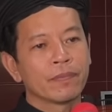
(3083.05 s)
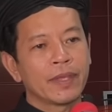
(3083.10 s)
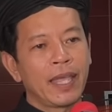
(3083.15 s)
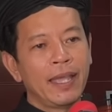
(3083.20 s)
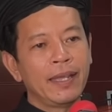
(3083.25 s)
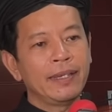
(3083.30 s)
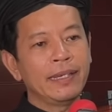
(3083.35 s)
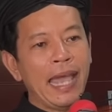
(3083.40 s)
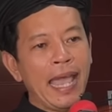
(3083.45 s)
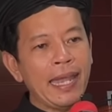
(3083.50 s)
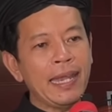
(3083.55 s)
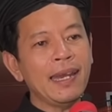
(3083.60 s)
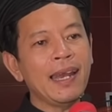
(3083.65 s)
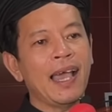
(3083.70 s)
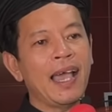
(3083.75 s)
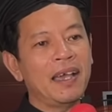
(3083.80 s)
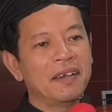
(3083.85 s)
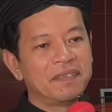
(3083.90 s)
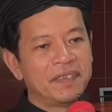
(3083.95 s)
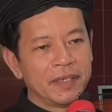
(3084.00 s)
thì đây
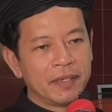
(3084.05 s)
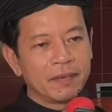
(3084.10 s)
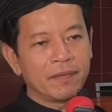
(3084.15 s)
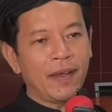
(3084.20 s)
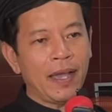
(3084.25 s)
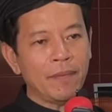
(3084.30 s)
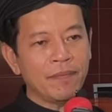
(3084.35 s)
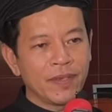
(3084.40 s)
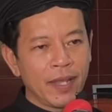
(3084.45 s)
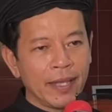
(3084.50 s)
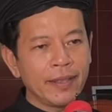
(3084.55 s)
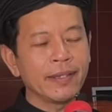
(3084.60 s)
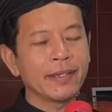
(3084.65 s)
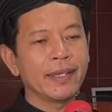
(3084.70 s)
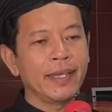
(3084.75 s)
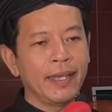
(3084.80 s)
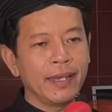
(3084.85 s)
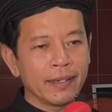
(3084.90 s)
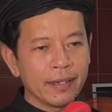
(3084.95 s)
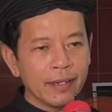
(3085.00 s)
là phương pháp dễ
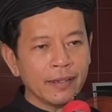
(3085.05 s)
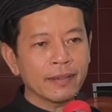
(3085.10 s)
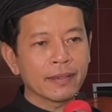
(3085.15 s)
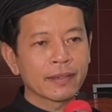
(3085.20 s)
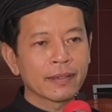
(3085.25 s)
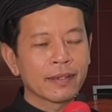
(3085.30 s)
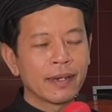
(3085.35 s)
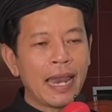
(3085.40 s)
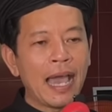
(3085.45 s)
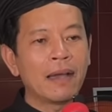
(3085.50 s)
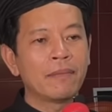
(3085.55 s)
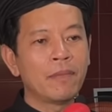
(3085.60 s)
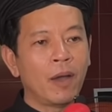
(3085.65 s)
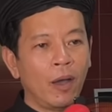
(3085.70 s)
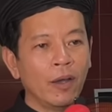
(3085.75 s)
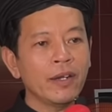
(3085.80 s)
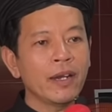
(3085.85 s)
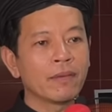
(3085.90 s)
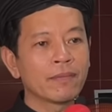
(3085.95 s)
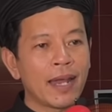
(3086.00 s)
thực hiện nhất là
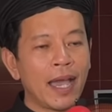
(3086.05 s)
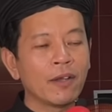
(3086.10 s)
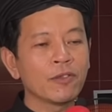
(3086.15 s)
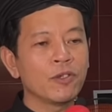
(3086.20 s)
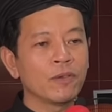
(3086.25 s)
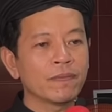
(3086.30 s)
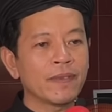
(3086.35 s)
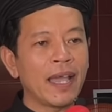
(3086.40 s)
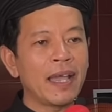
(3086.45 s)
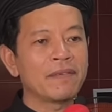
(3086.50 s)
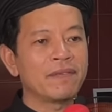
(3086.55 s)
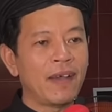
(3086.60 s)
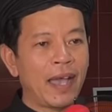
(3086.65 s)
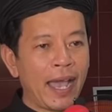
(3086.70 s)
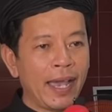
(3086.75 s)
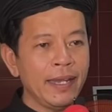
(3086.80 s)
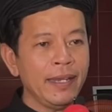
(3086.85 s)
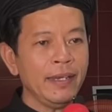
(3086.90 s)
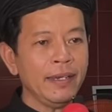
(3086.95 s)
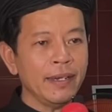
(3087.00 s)
mỗi đồng đạo chúng ta
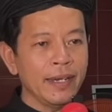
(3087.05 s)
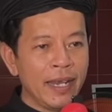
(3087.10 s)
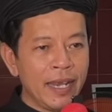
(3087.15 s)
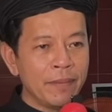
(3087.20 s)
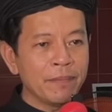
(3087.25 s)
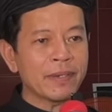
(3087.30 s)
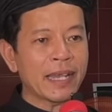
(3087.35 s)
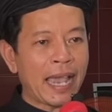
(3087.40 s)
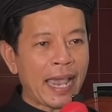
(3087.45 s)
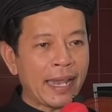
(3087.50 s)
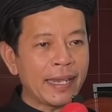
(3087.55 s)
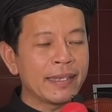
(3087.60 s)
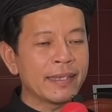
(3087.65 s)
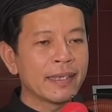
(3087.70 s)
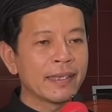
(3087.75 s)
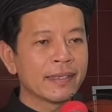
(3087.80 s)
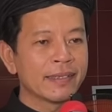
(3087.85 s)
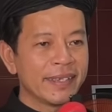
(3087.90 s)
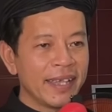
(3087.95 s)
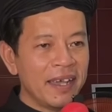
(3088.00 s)
phải đêm ngày
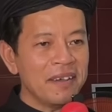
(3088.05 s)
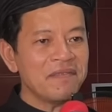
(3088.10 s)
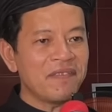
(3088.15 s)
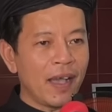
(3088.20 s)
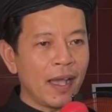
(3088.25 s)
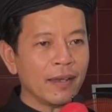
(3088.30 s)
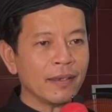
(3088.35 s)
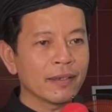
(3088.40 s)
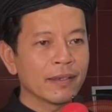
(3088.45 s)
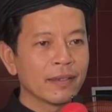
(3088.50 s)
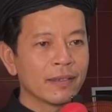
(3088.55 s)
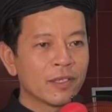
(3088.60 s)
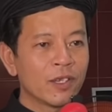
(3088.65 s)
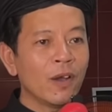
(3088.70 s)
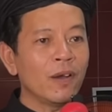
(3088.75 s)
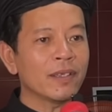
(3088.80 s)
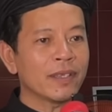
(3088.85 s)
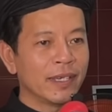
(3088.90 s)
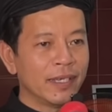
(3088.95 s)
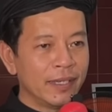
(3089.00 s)
nhớ Phật
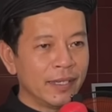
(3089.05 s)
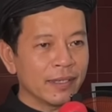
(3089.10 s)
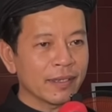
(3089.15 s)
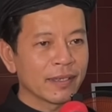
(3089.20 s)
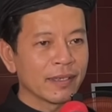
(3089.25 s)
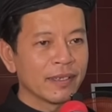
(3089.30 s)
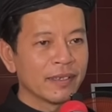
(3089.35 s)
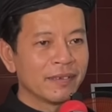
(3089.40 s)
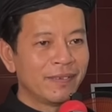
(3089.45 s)
cho thường